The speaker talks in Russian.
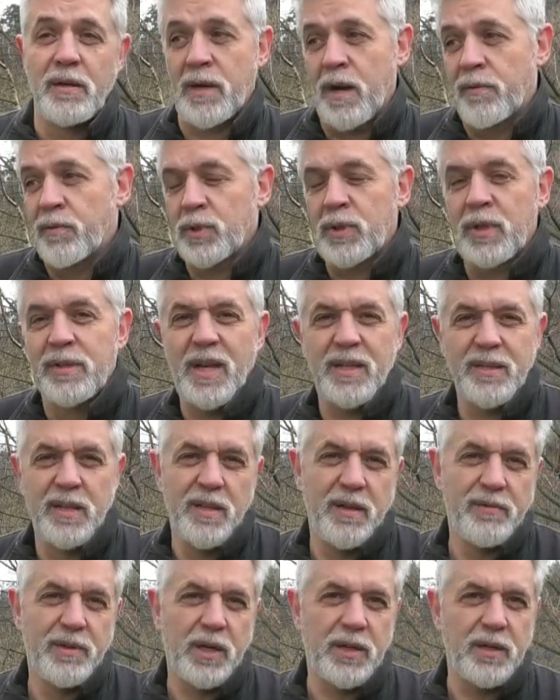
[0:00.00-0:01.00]
Кого-то надо,
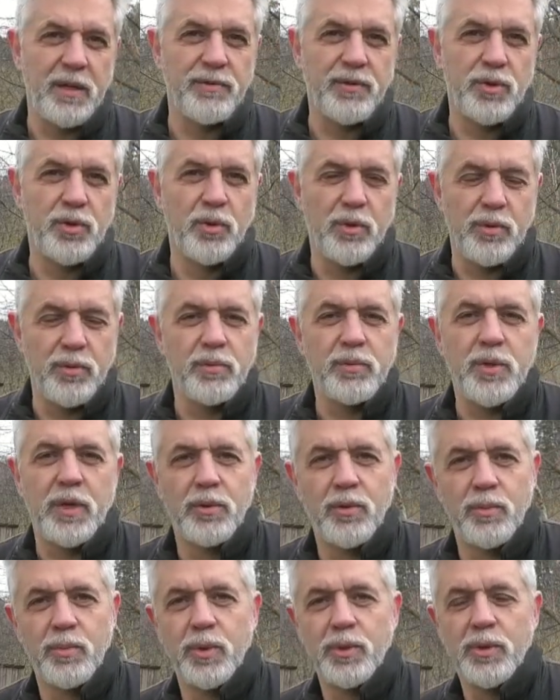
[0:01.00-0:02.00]
наверное, вздернуть,
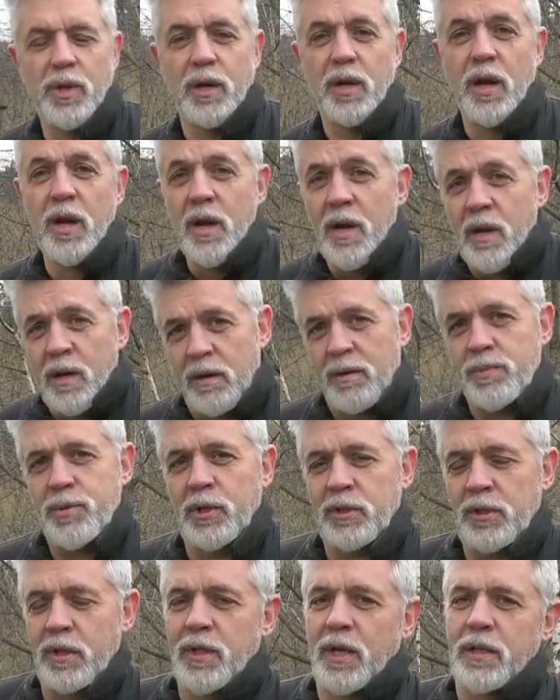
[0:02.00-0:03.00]
я думаю так. А
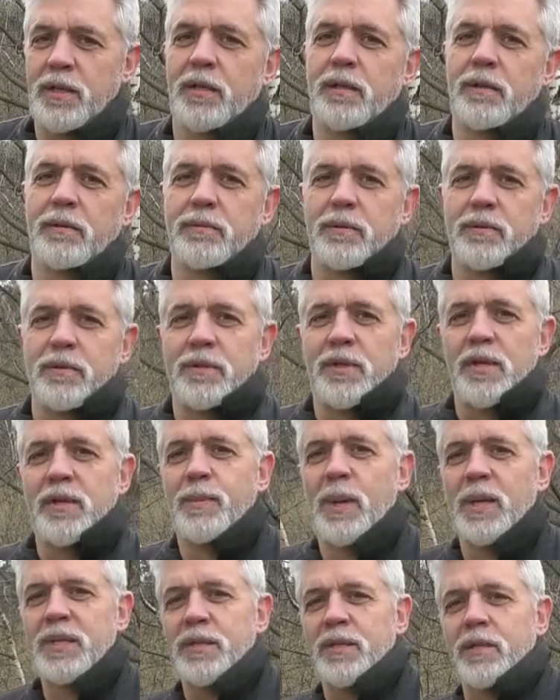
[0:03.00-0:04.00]
вообще-то надо
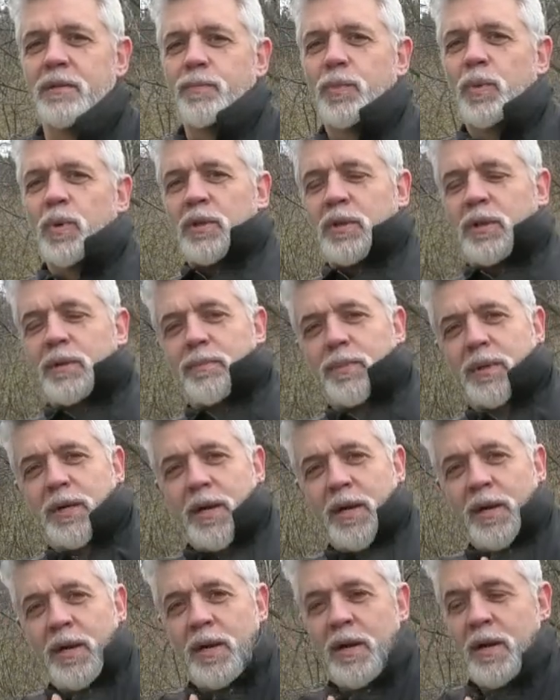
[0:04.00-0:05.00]
заниматься спортом
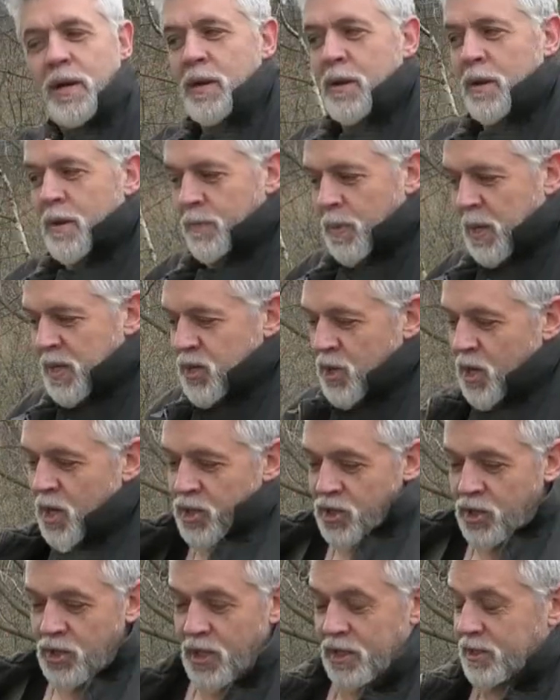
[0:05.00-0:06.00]

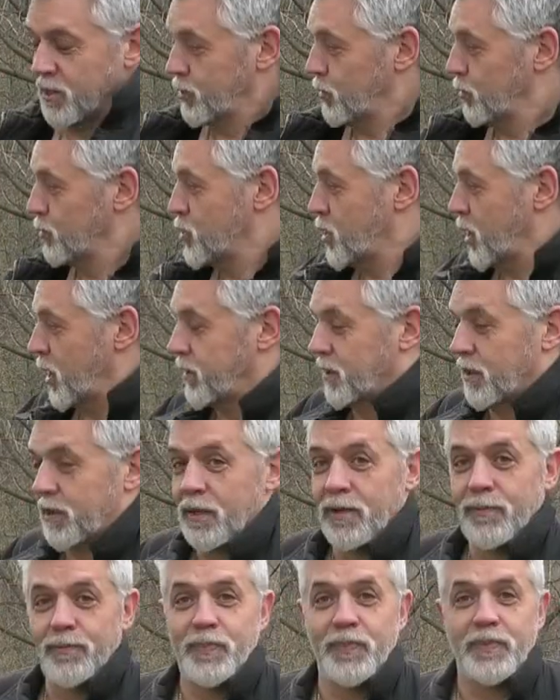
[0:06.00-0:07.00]
почаще. Я не
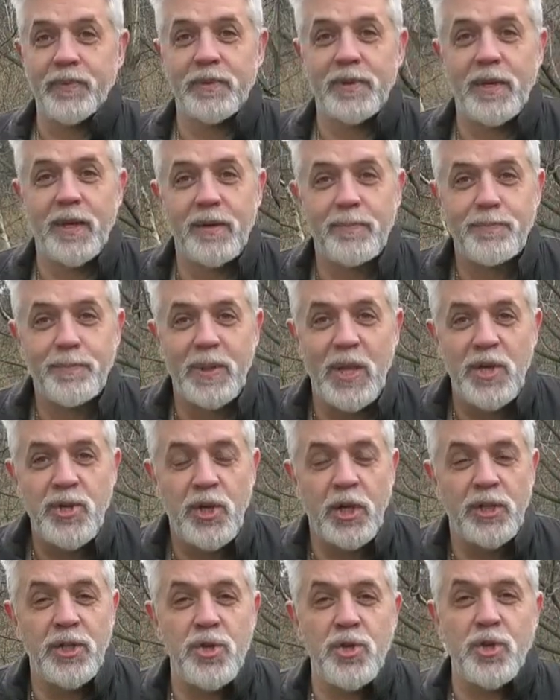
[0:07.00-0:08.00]
случайно на
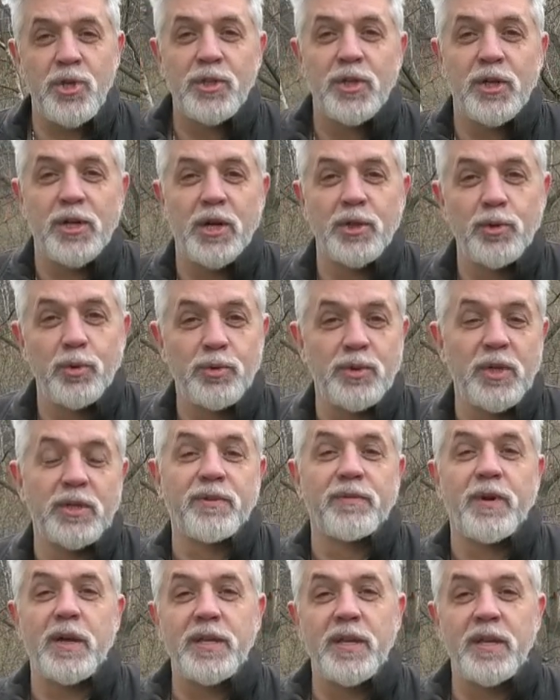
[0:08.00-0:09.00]
площадочке нахожусь, на
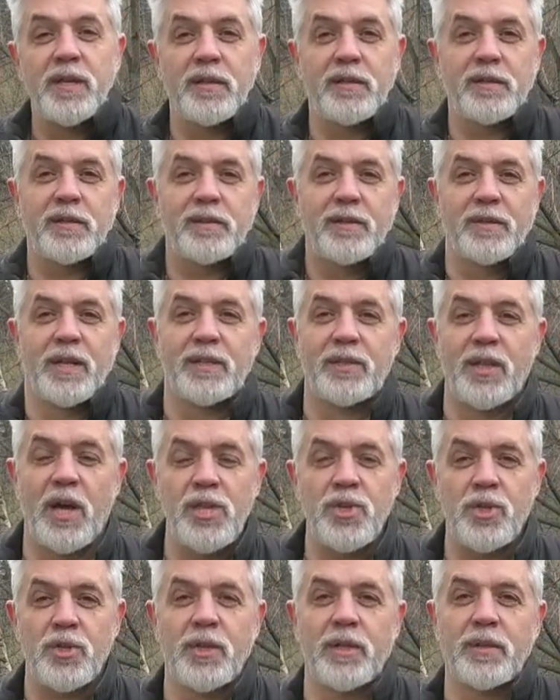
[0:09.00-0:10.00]
своей, на
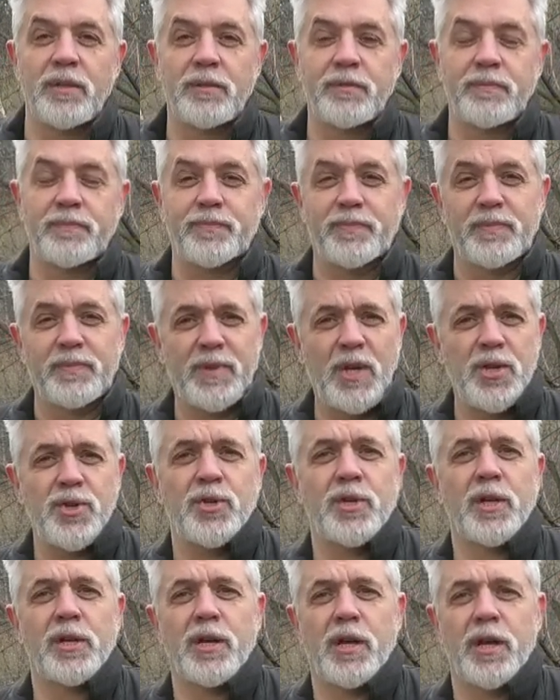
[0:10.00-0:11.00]
дачной.
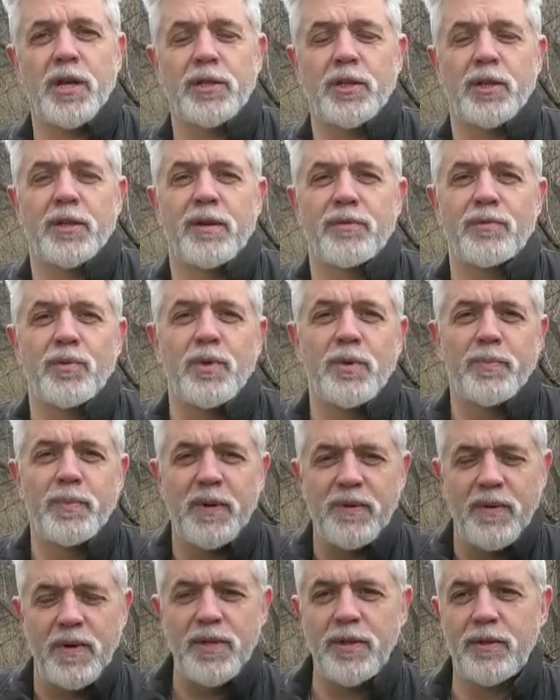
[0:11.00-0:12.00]
Дачное карате давно не
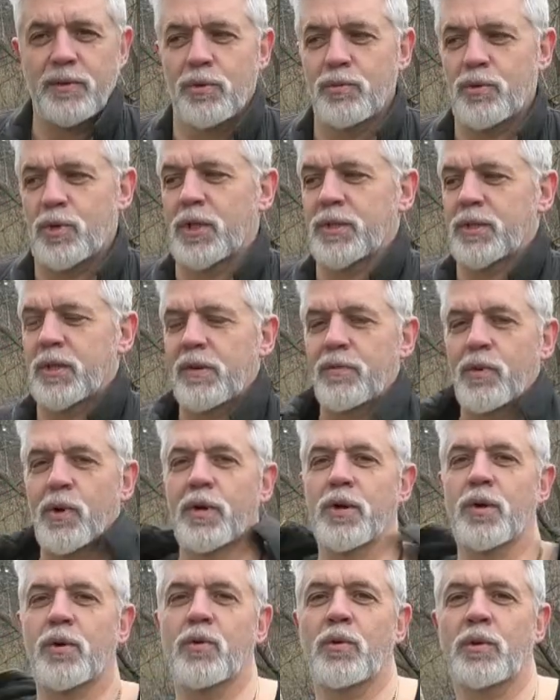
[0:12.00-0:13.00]
проводил, но сейчас
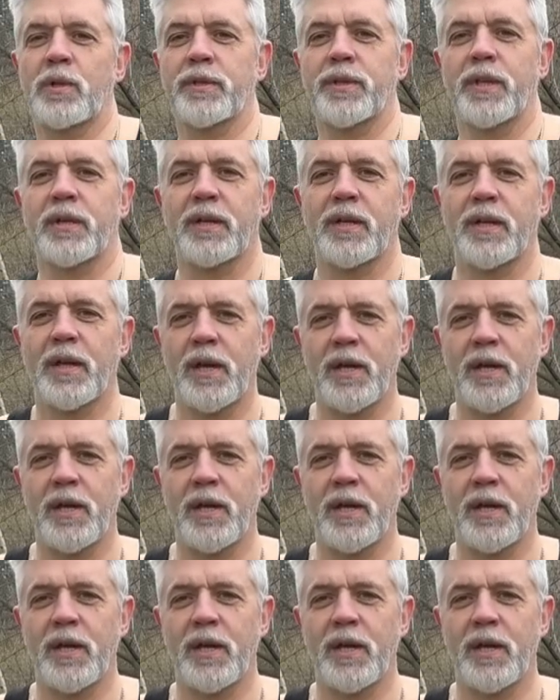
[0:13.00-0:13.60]
довольно холодно.